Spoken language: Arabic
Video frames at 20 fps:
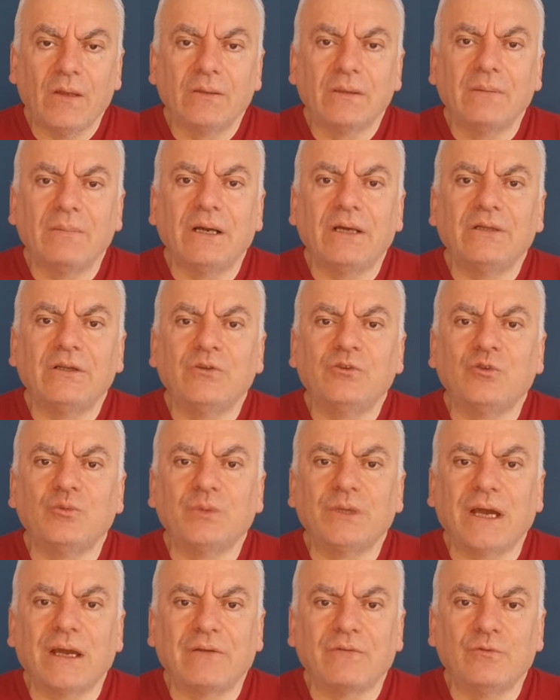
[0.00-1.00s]
طبعا أنتم
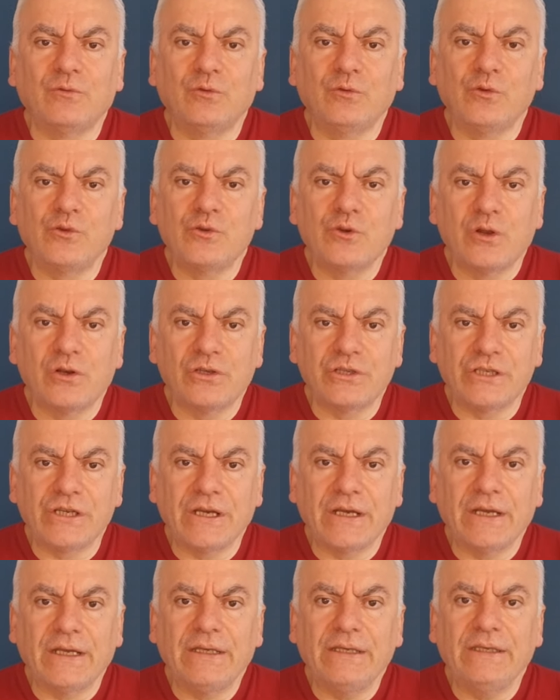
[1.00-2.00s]
بتعرفوا أنه
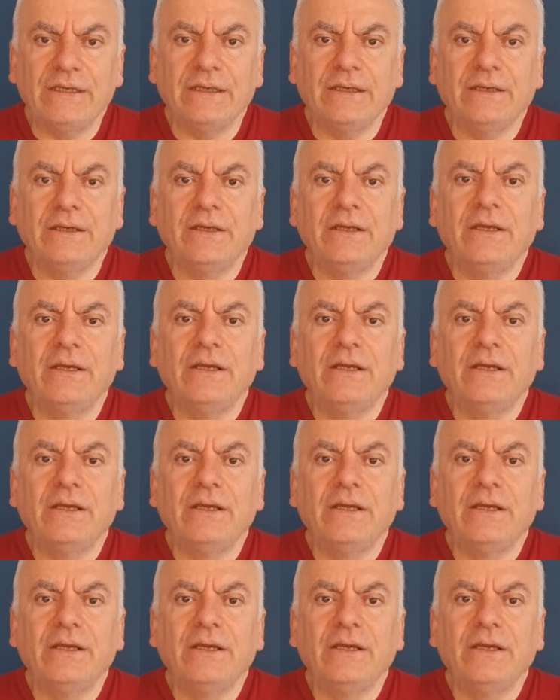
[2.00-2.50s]
جورجيا هي